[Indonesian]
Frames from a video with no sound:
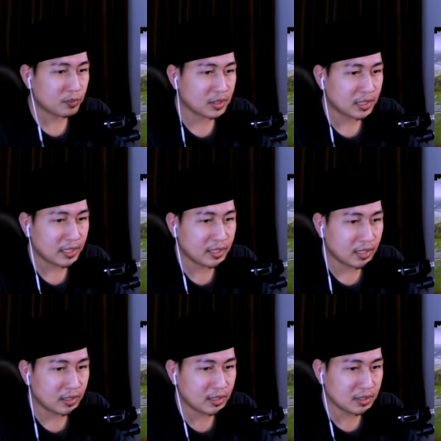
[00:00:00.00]

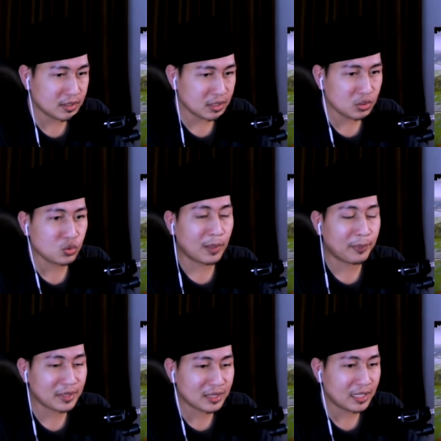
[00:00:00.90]
pertanian Dan di sini juga
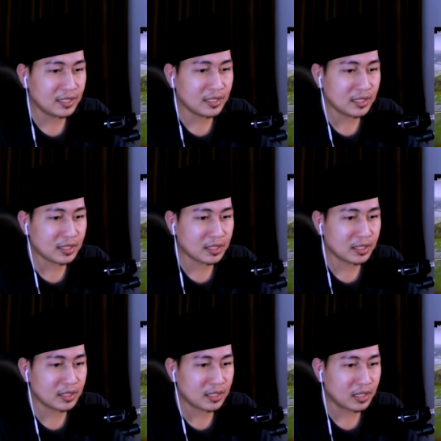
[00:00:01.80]
pertanian
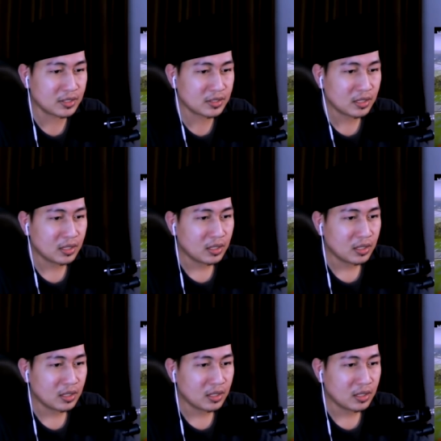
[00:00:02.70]
ternyata guys